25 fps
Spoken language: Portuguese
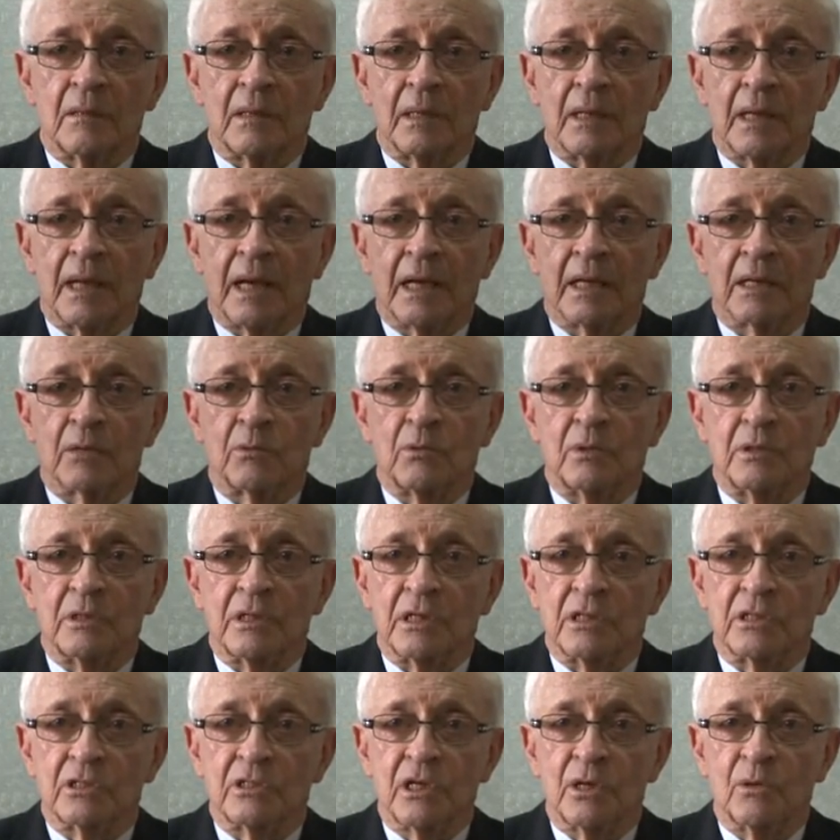Lá,
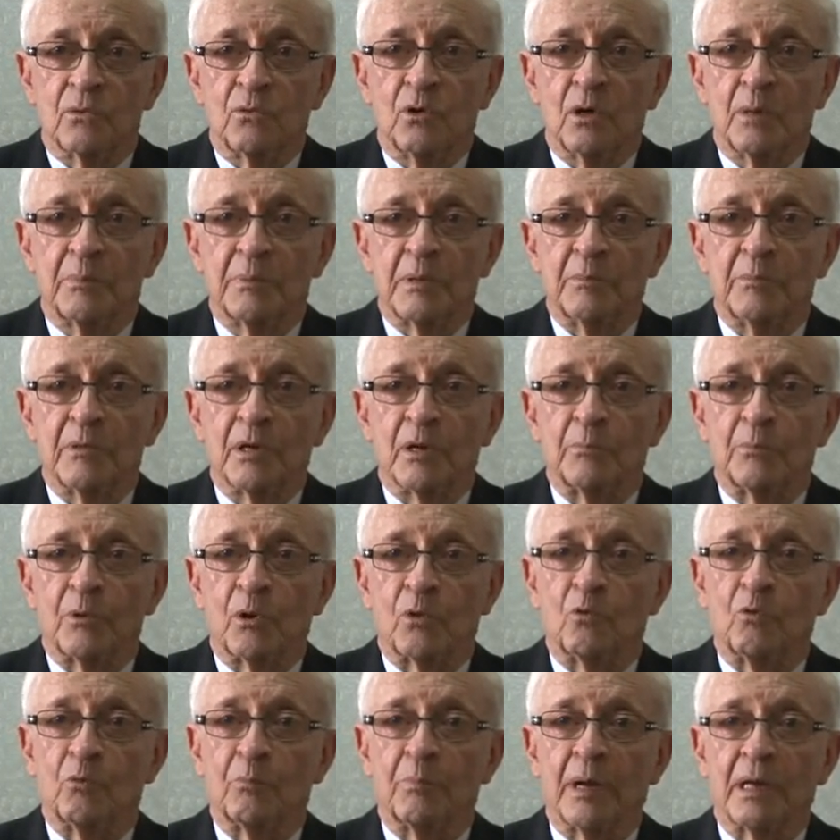quando ele chegou, a primeira
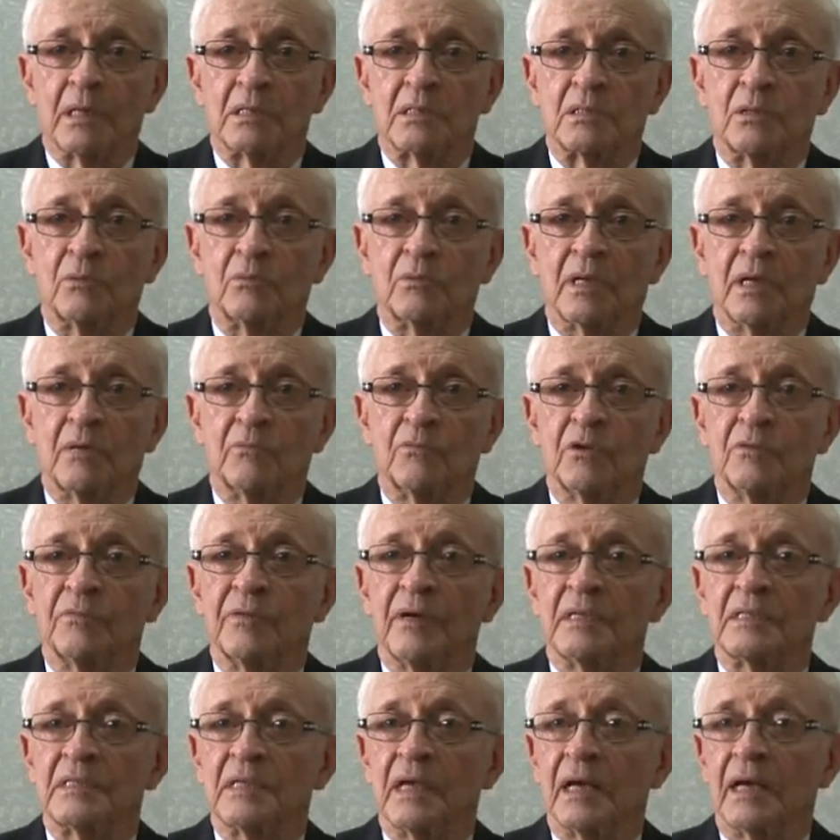preocupação dele foi
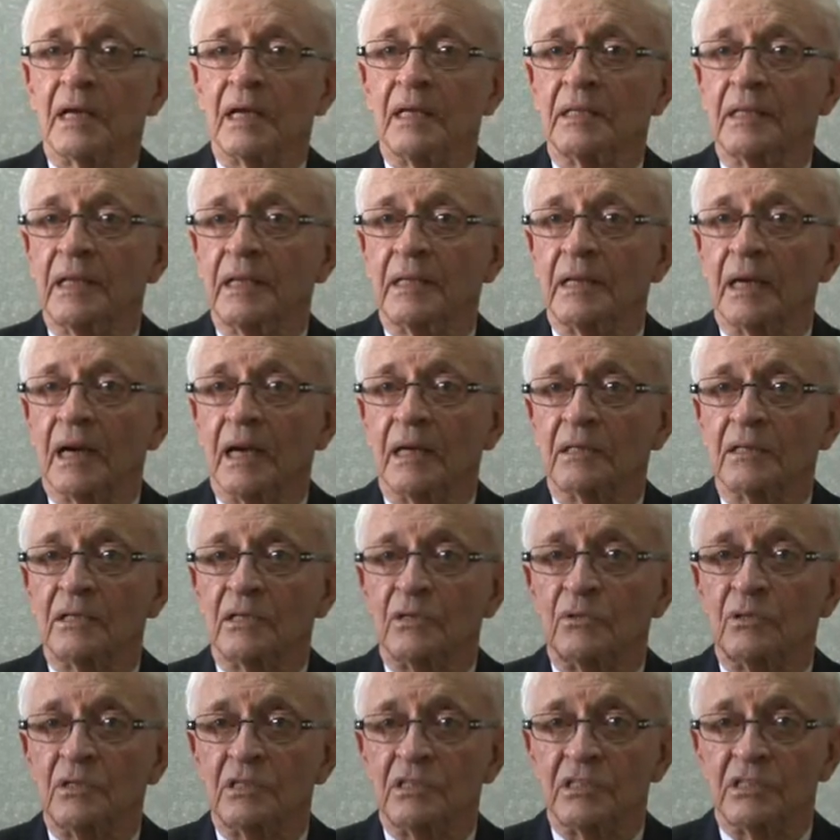fazer a catedral,
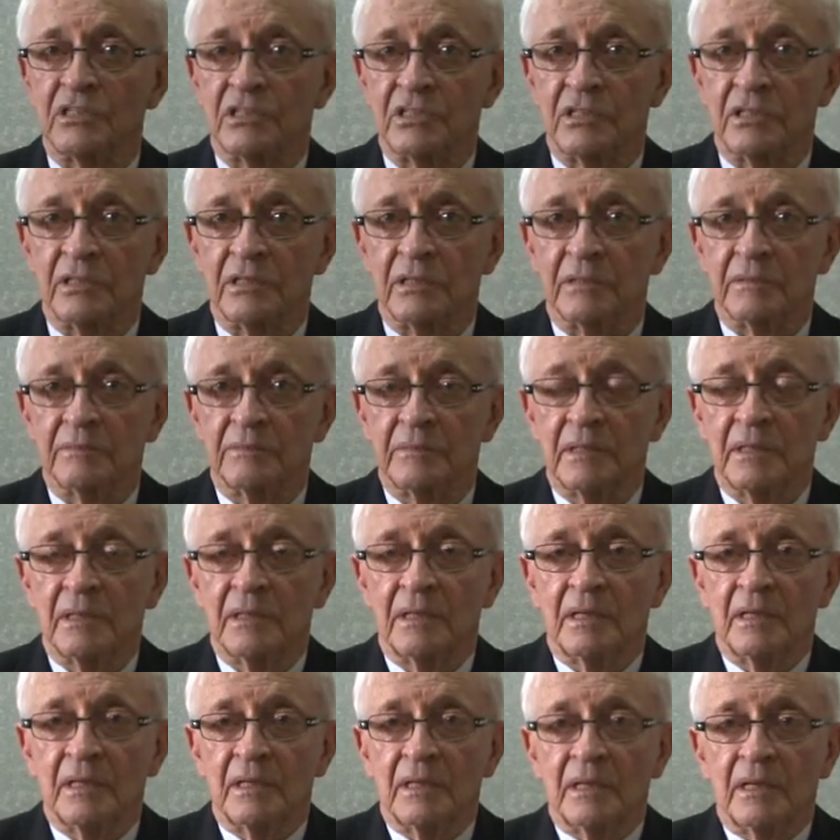que não existia.
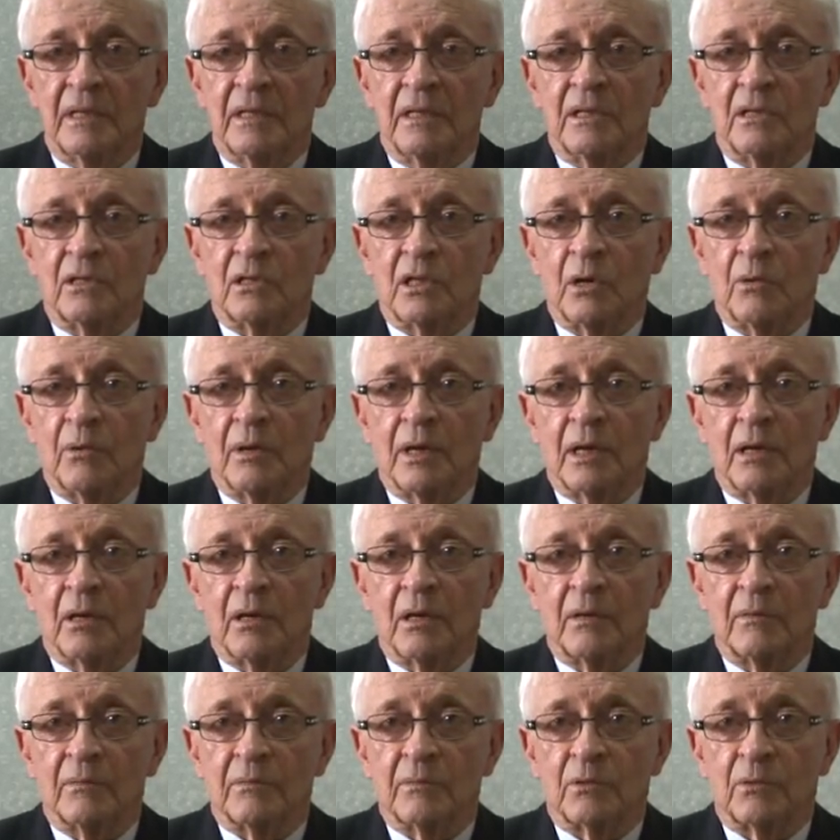Então,
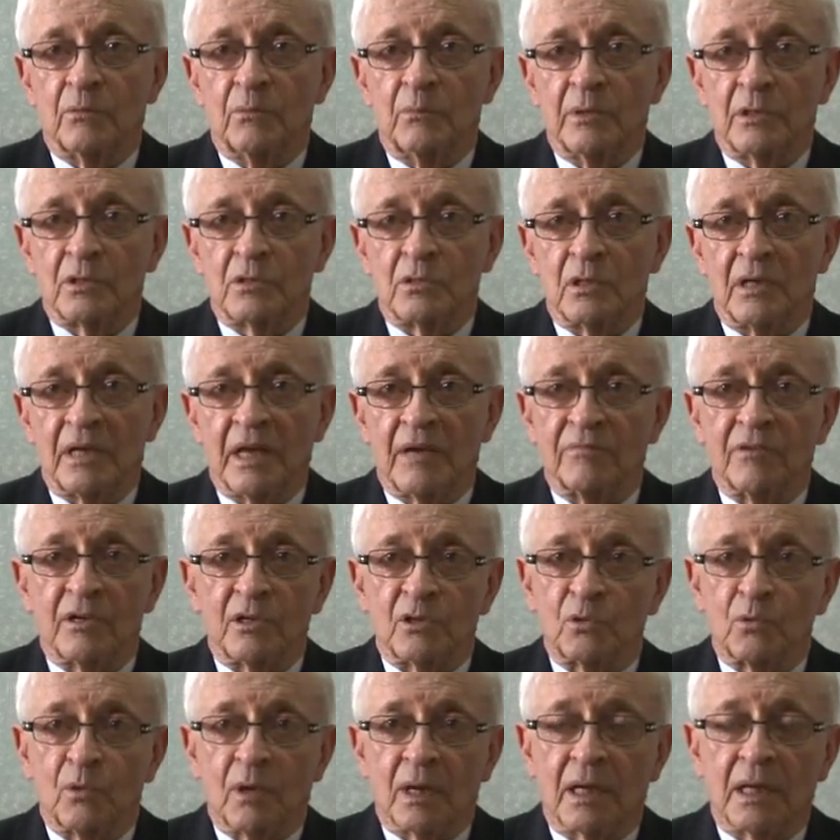ele
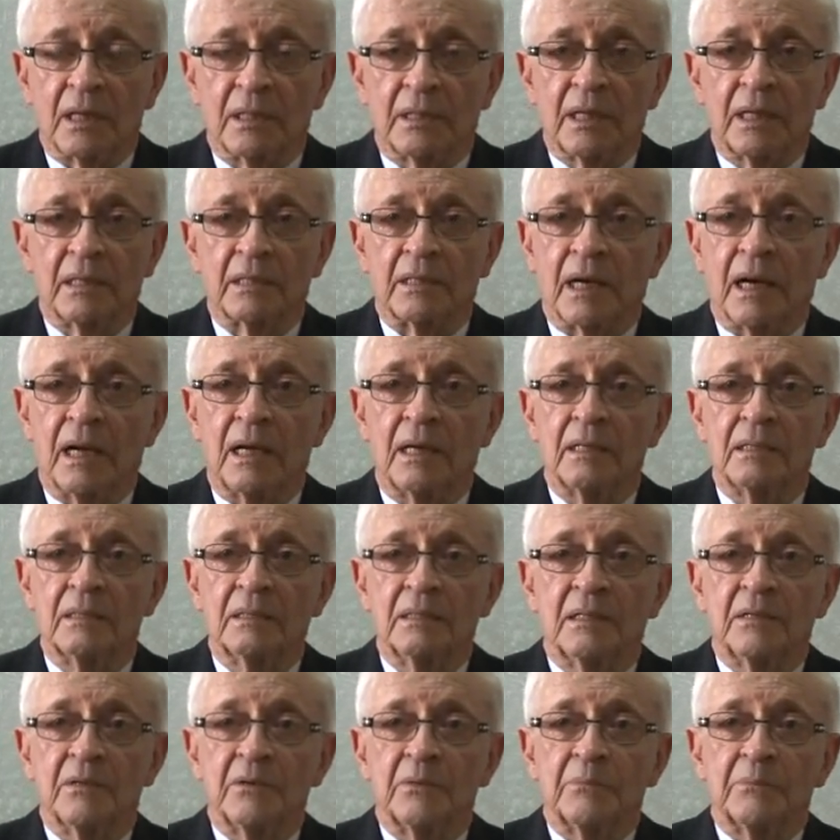levantou a
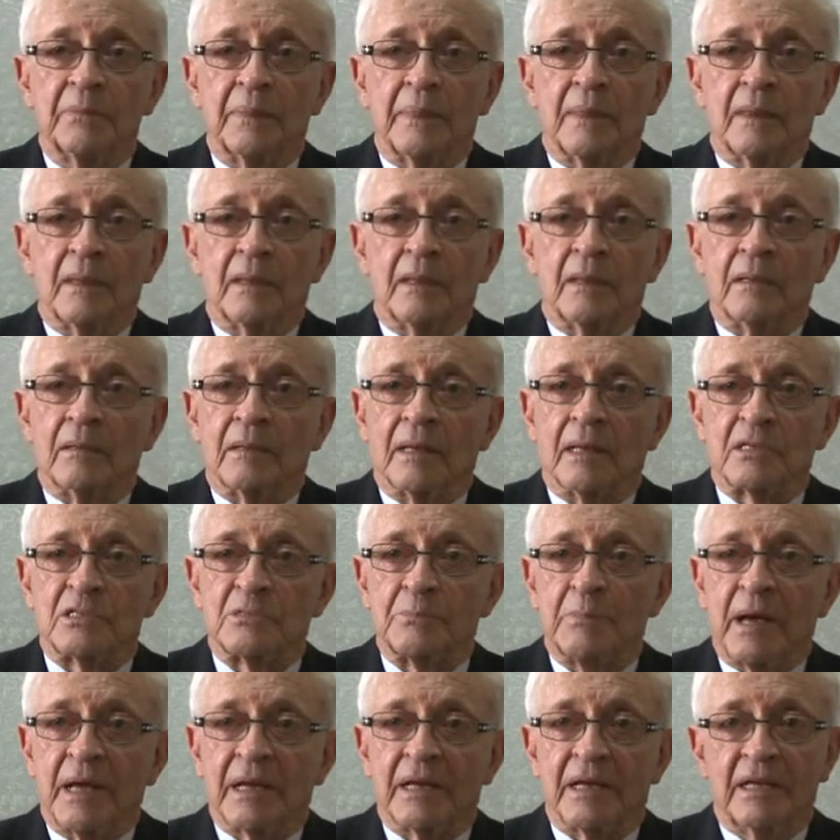catedral,
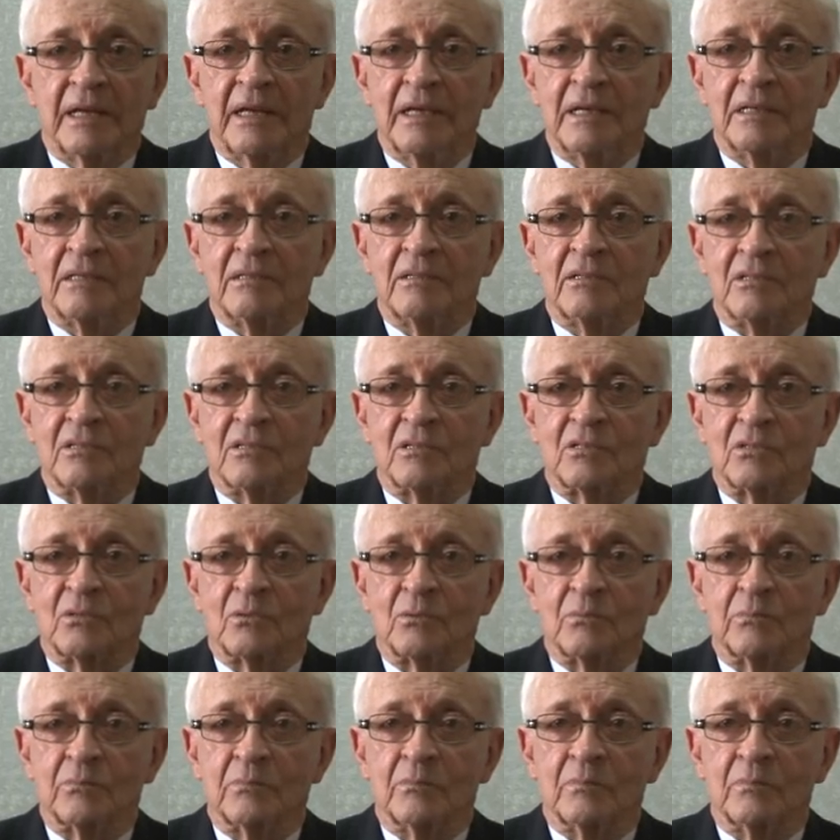as paredes,